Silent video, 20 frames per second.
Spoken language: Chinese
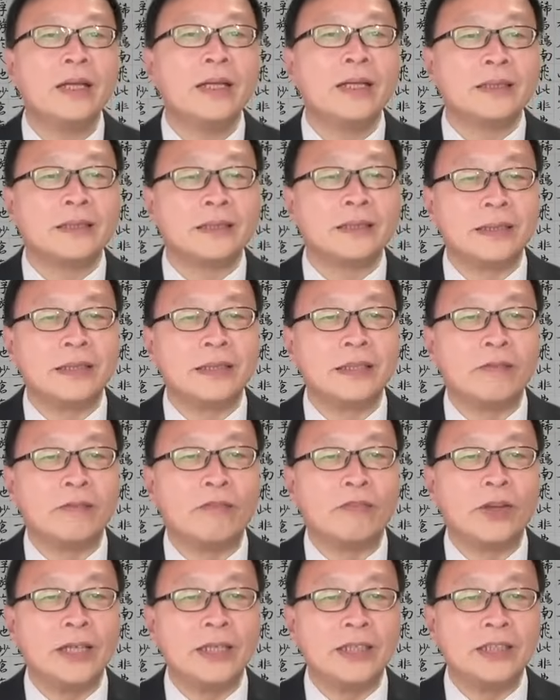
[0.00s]
时政
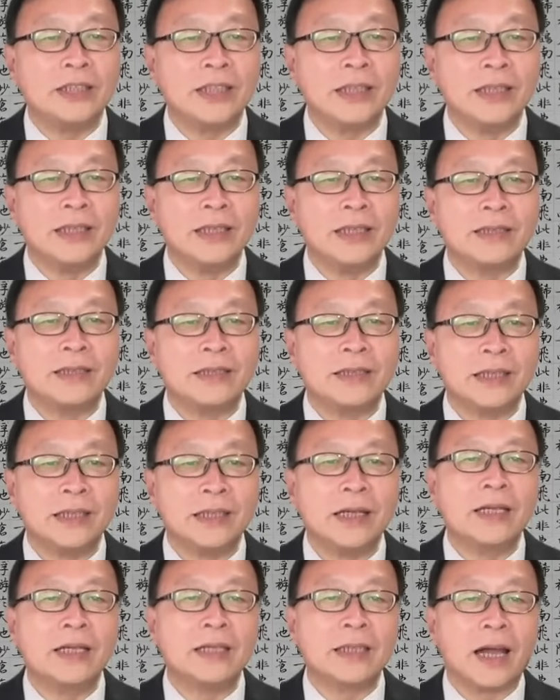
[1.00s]
分析人士
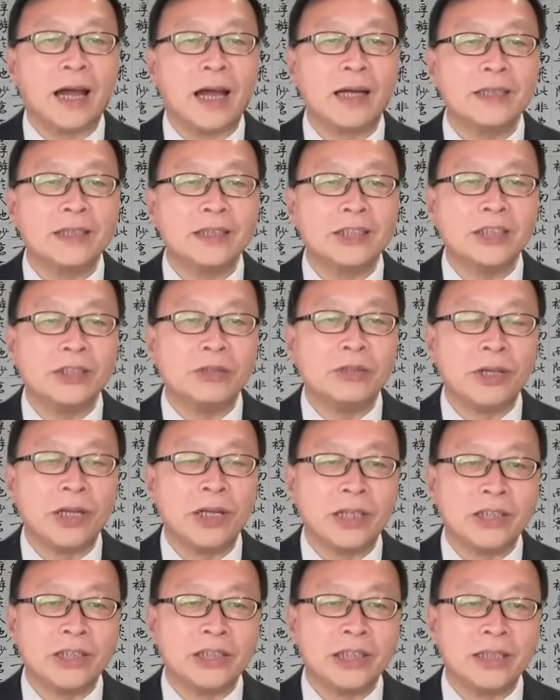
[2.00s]
唐晋
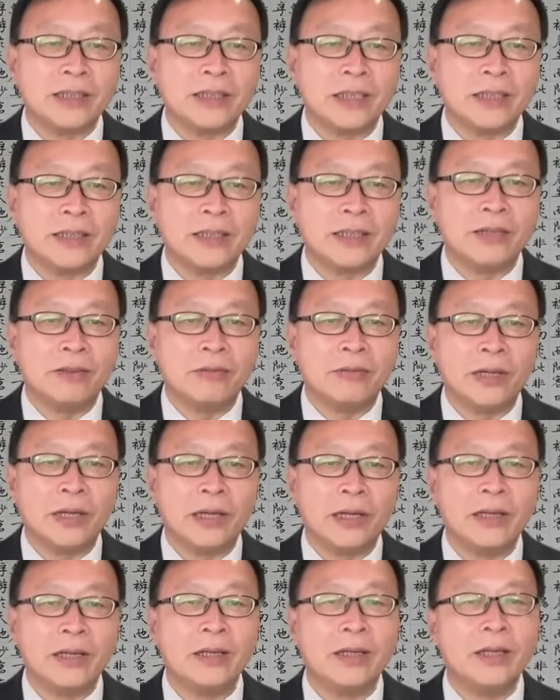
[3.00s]
远先生认为，
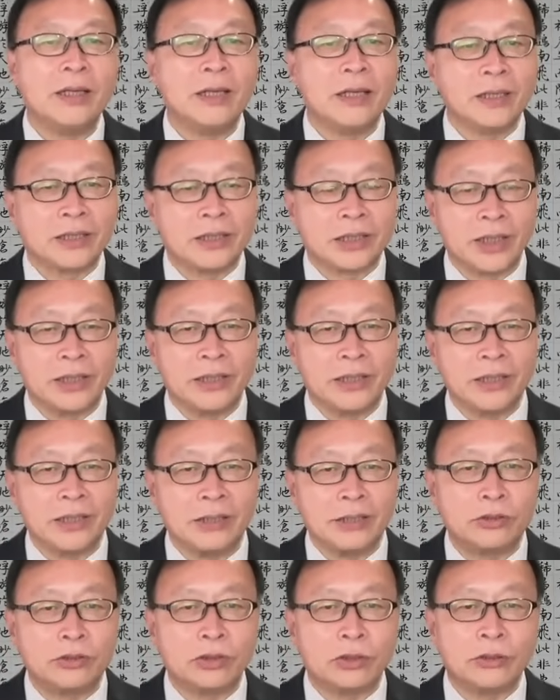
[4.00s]
曾
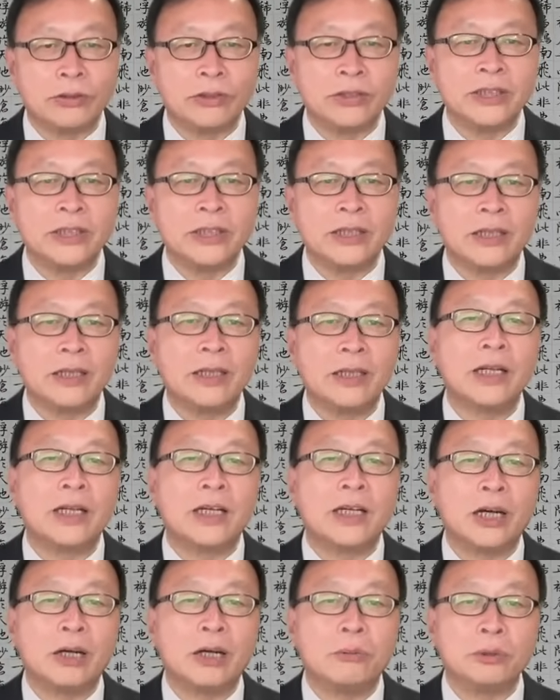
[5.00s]
任总政
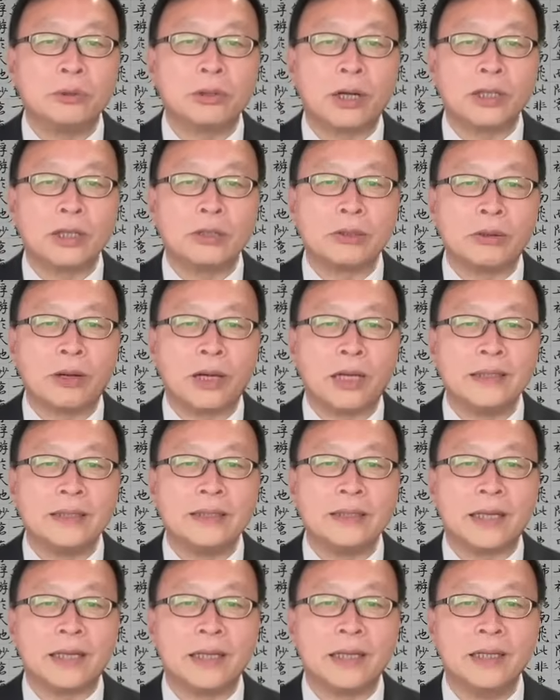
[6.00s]
歌舞团团
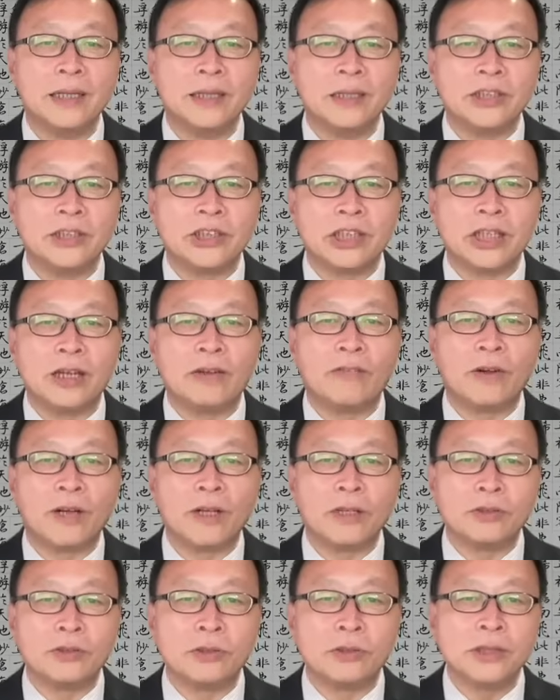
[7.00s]
长、解
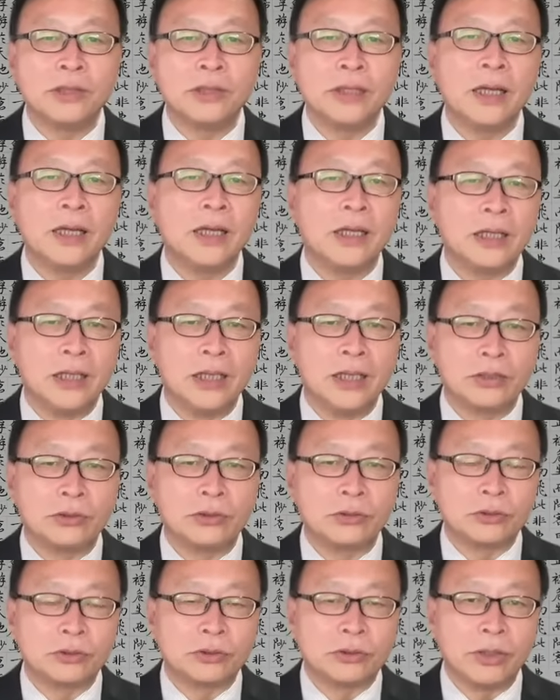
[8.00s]
放军艺
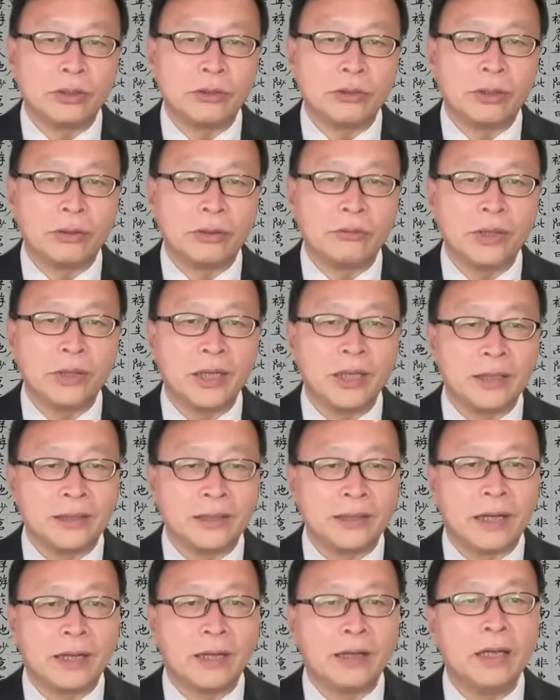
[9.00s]
术学院院
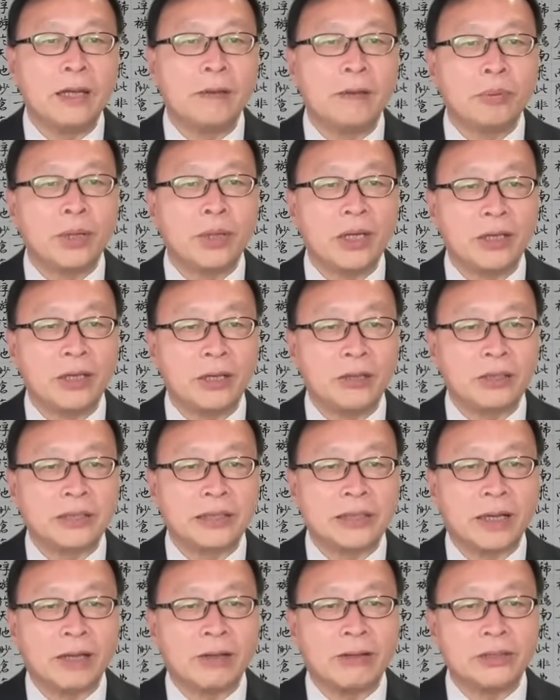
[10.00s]
长，并有
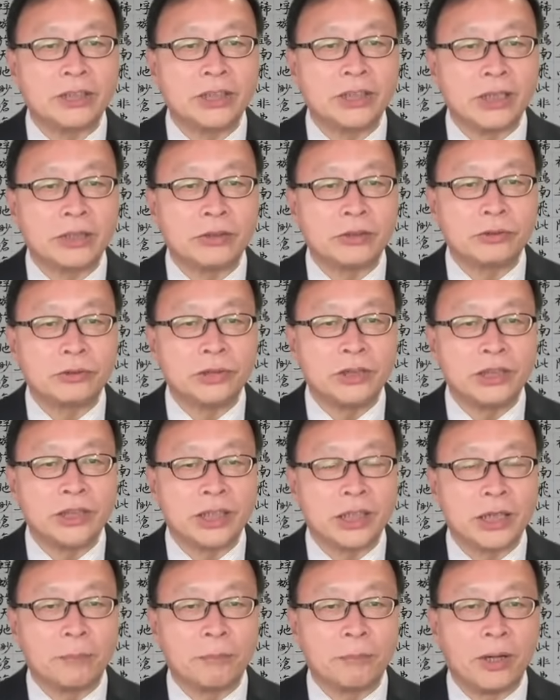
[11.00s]
少将军
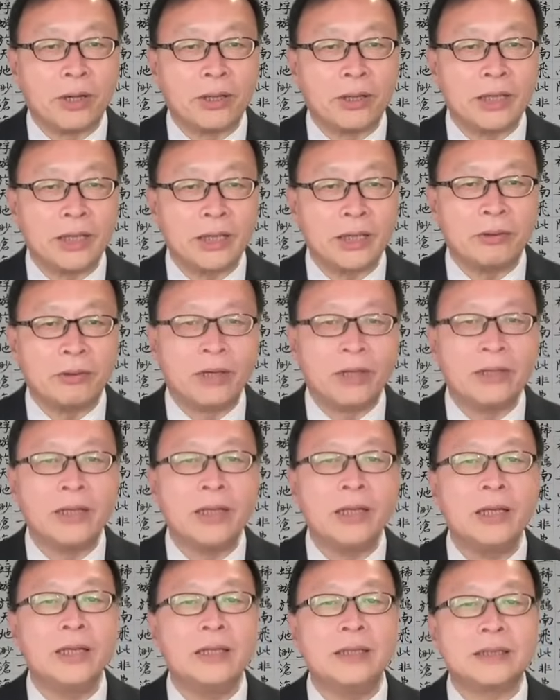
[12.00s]
衔的彭丽媛，
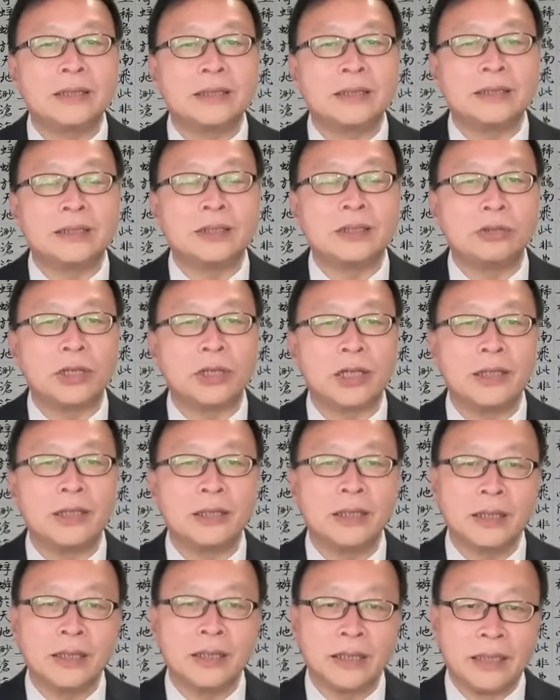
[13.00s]
实权
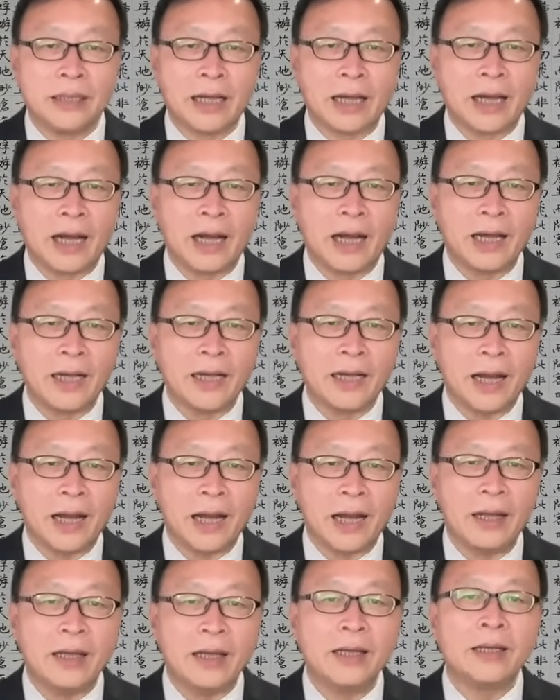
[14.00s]
也涵
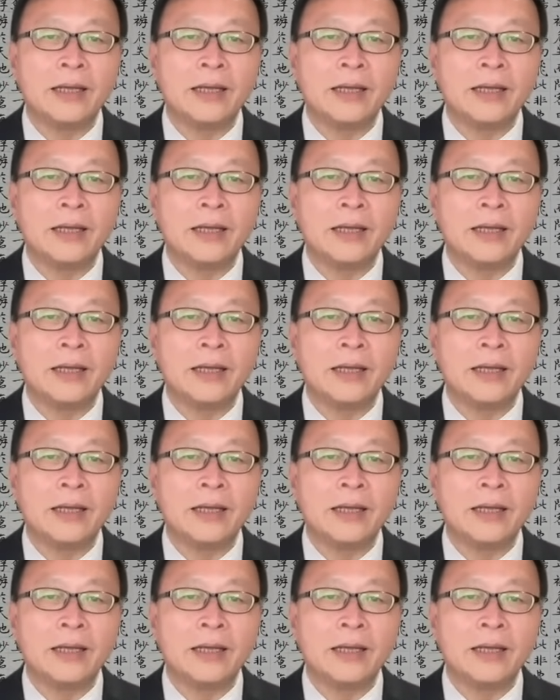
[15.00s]
盖。